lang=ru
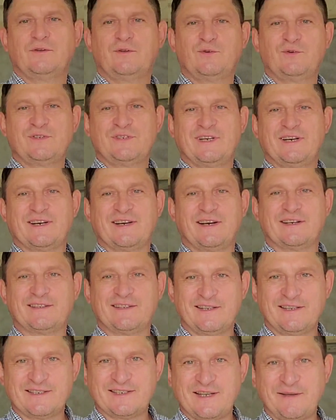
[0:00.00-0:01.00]
Ну вот, друзья,
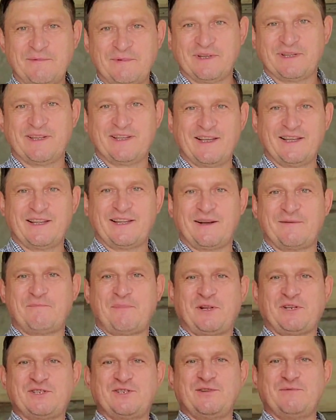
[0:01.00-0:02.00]
как-то незаметно я
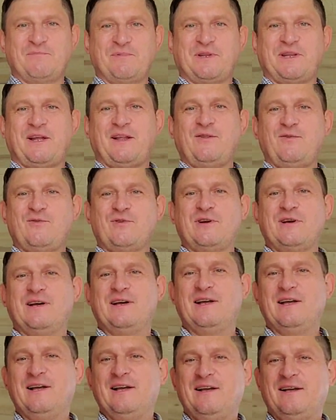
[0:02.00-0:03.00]
так подшил потолок.
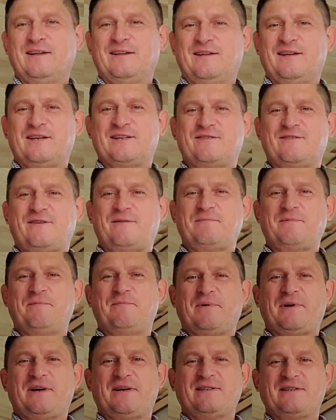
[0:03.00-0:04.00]
Даже вам
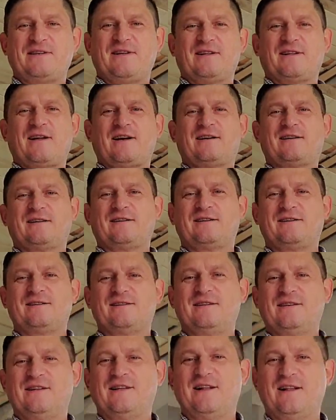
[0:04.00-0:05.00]
не показал, как это
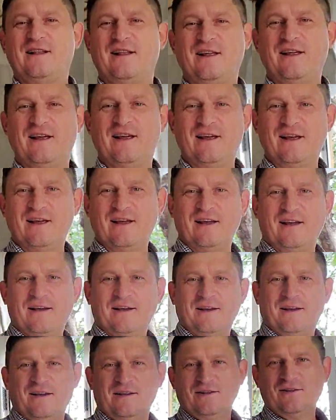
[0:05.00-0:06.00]
делал.
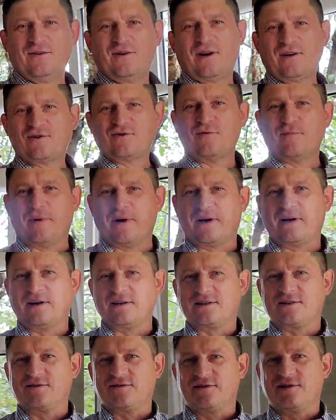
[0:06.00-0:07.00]
Ну, а что
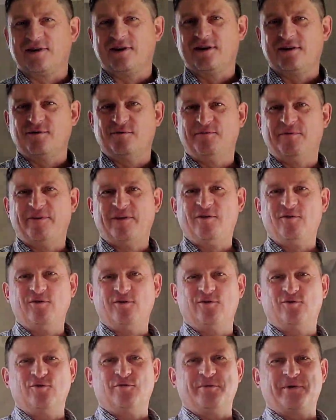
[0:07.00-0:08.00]
показывать?
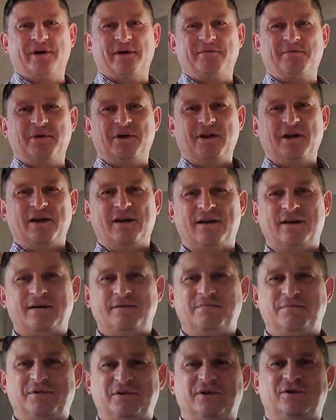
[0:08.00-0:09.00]
Вагонка у меня была,
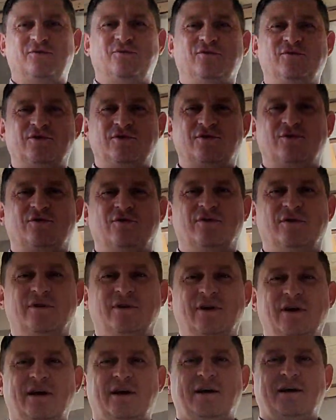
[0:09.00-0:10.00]

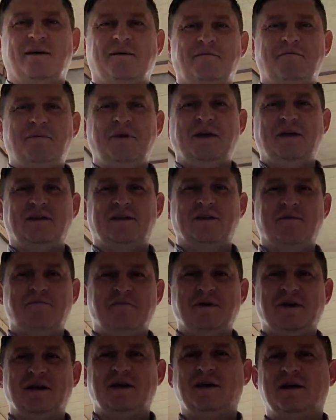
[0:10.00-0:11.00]
потихонечку. Бей да
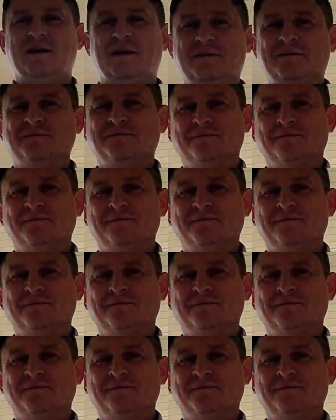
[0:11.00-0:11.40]
бей.